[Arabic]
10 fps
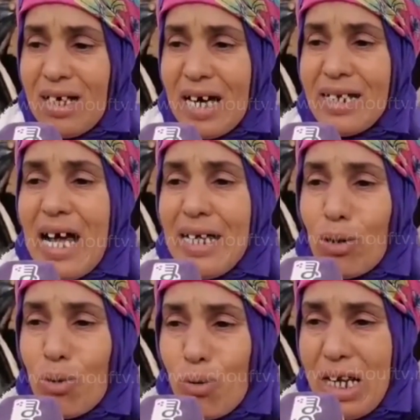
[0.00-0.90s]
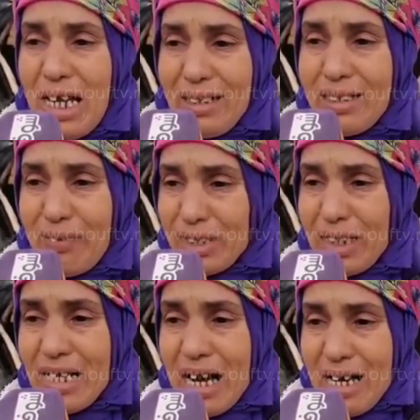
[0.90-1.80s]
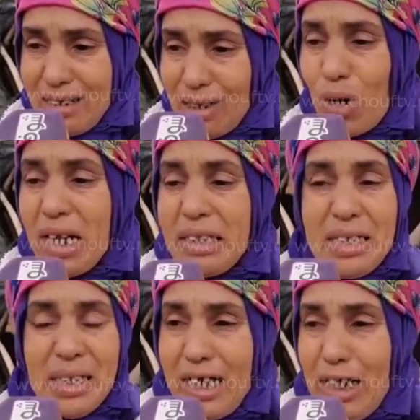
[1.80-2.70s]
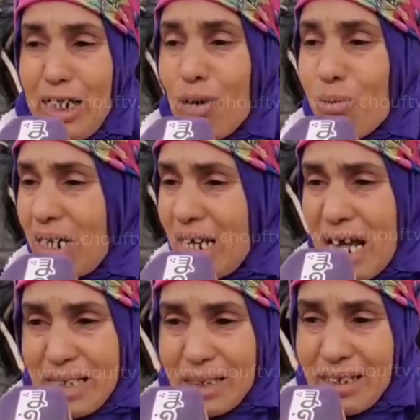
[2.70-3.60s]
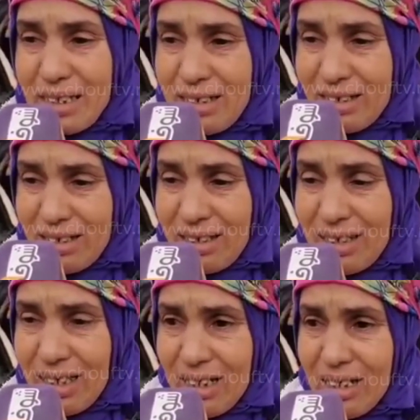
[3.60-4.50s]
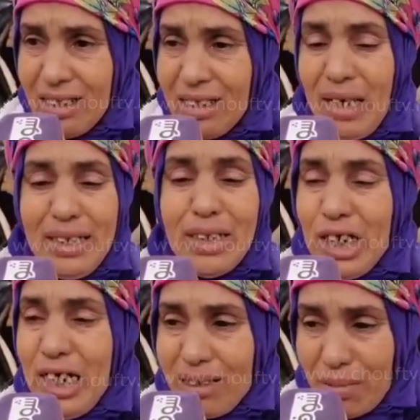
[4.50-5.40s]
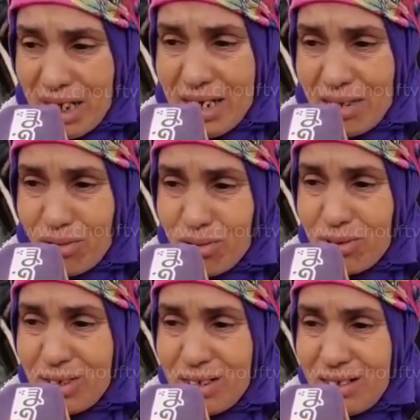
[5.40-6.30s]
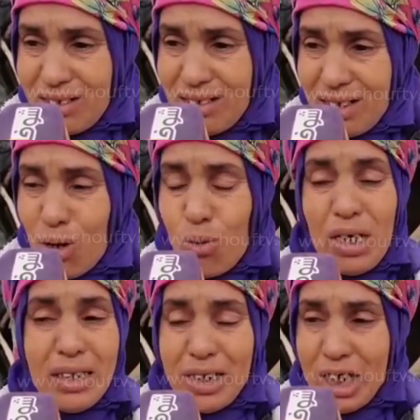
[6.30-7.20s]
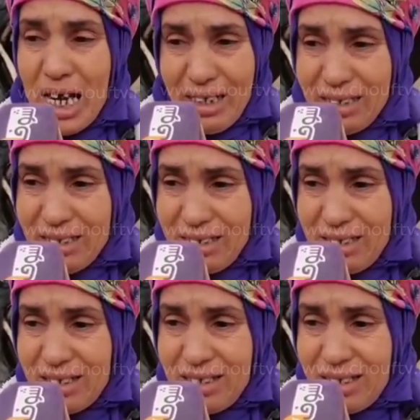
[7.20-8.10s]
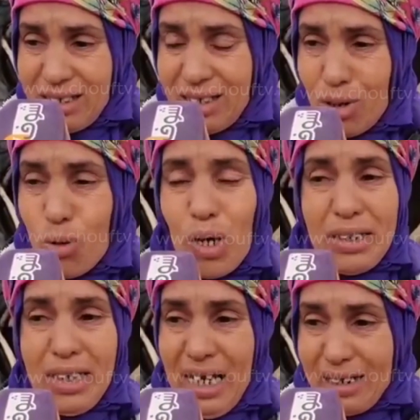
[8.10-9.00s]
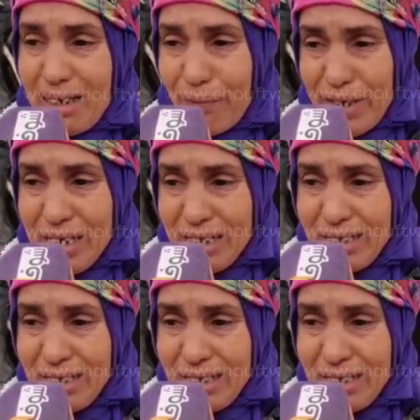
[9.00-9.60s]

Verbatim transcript: انا راه هذاك هو اللي عندي في الدنيا هو اللي تيصير عليا هو اللي هازني ما عنديش حد من غيره هو اللي تنشاعي هو اللي تنحقق فيه